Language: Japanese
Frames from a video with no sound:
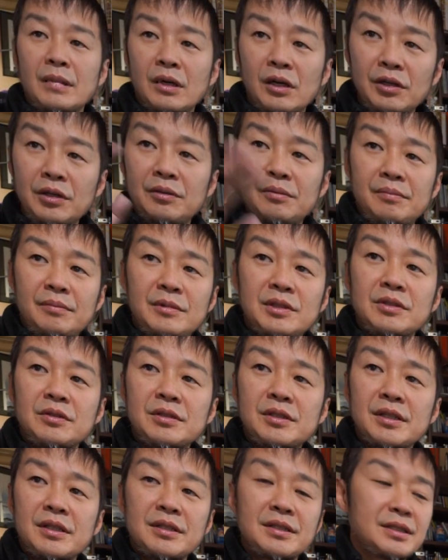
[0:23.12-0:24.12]
はい水
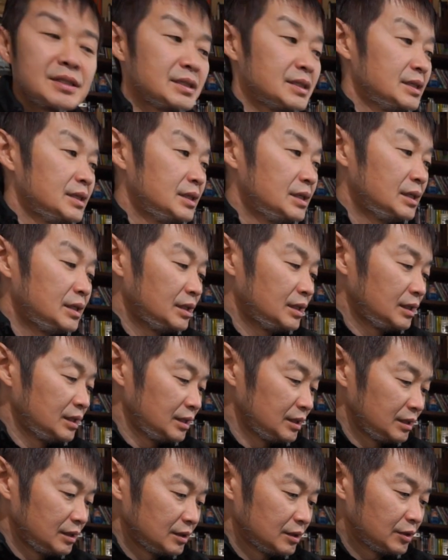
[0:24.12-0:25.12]
口です
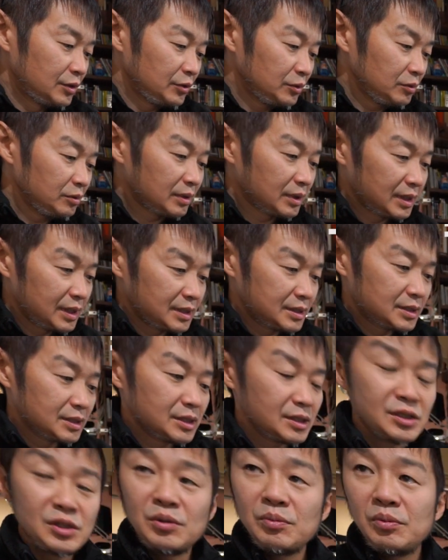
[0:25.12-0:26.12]
今日はね
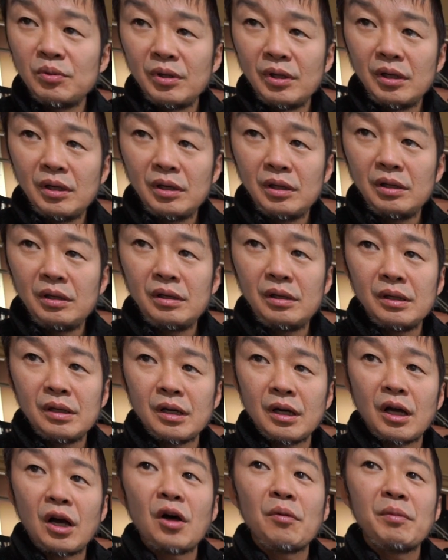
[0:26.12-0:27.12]
久しぶりに
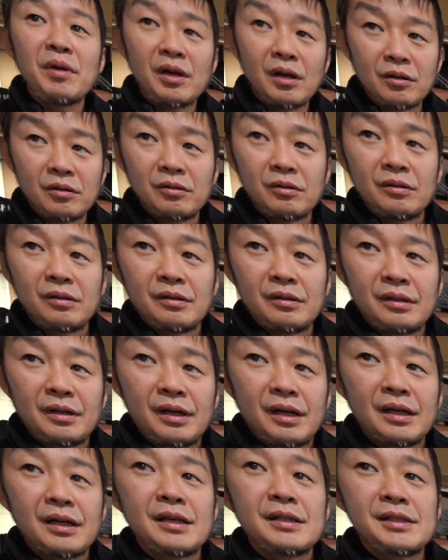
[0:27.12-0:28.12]
カメラの
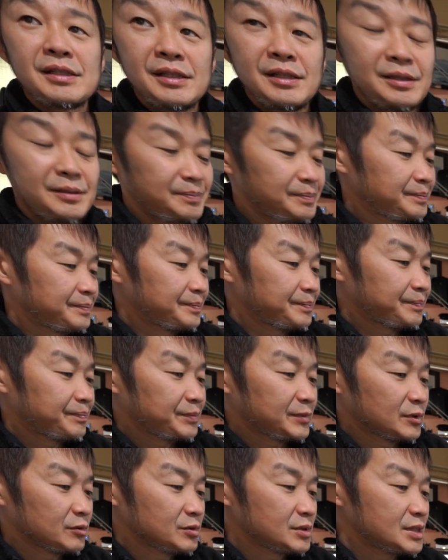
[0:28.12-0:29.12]
話
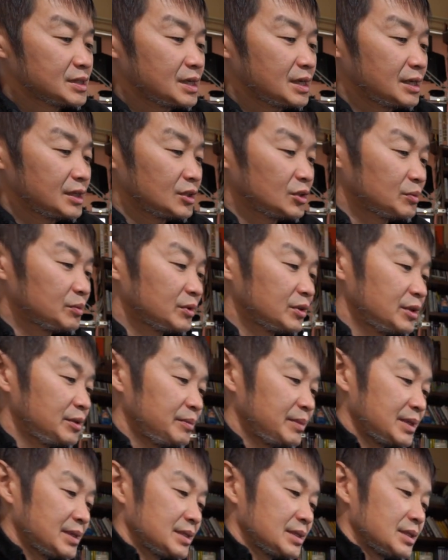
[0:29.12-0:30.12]
をしたいと思い
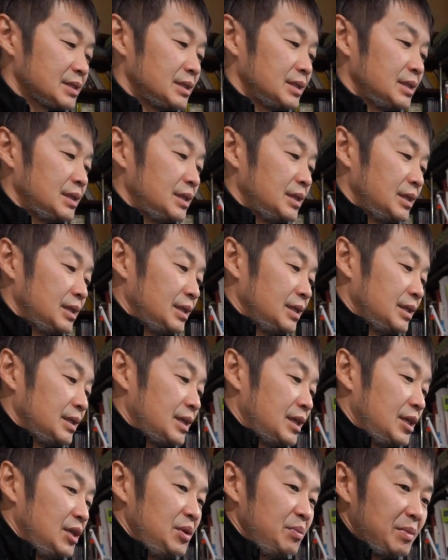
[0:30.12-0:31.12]
ます
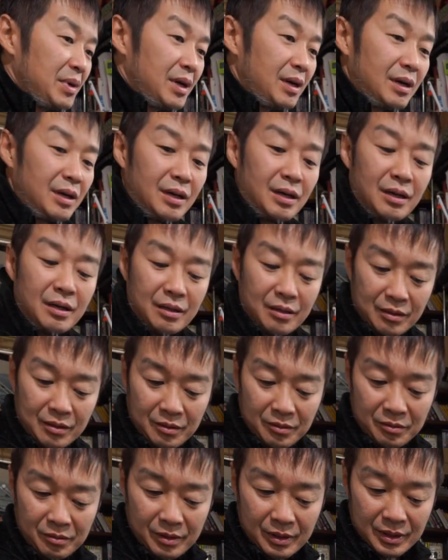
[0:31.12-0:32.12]
で
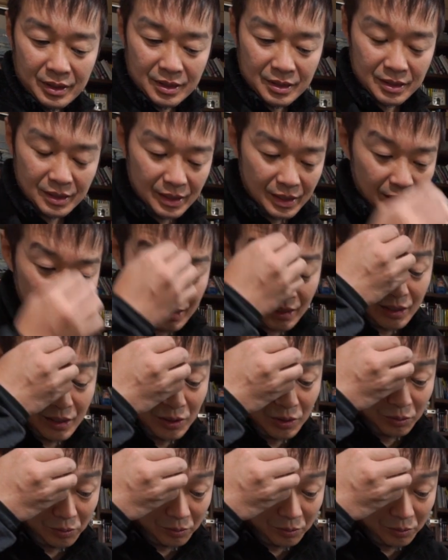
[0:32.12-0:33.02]
今はですねい